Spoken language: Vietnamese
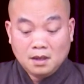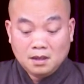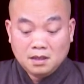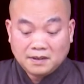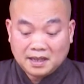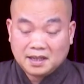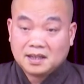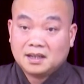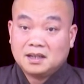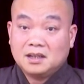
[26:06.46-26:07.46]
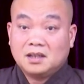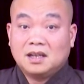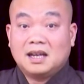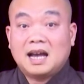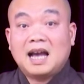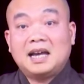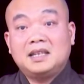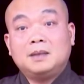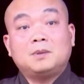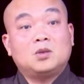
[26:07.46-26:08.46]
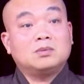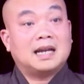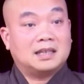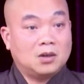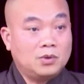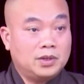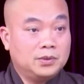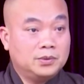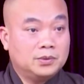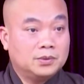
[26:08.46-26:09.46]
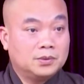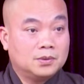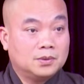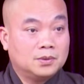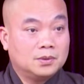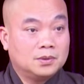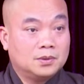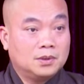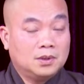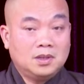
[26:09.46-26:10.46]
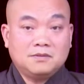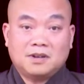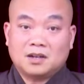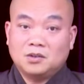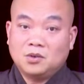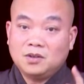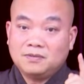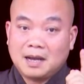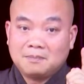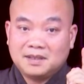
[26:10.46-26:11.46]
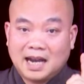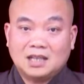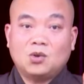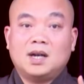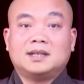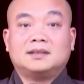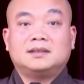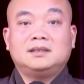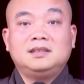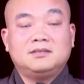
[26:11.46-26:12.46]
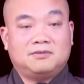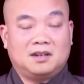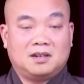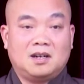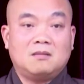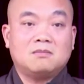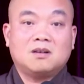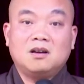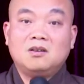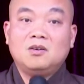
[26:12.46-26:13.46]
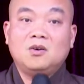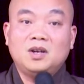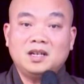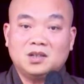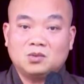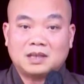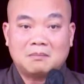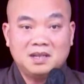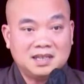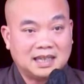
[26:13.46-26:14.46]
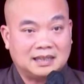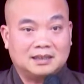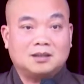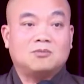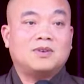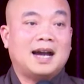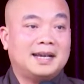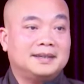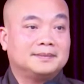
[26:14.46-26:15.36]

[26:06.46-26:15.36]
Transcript: như vậy ai giúp cho chúng ta thấu hiểu Đức Phật nối pháp giải thoát chứ Đức Phật không có nối để chúng ta biến thành tông phái